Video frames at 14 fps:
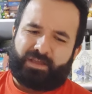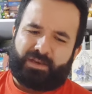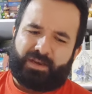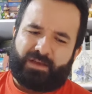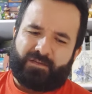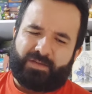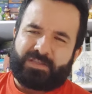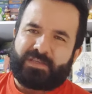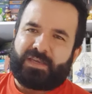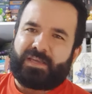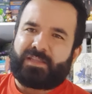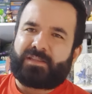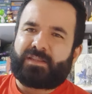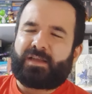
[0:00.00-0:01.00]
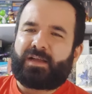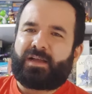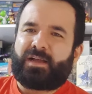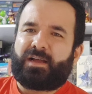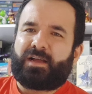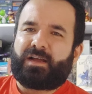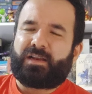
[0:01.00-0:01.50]
eh, la
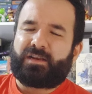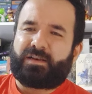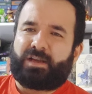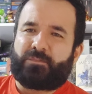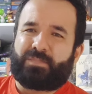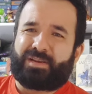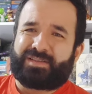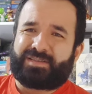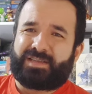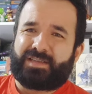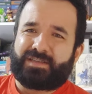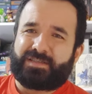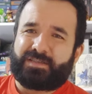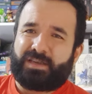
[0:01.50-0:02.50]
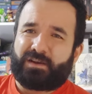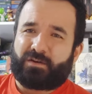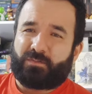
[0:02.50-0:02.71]
viñeta, la presencia,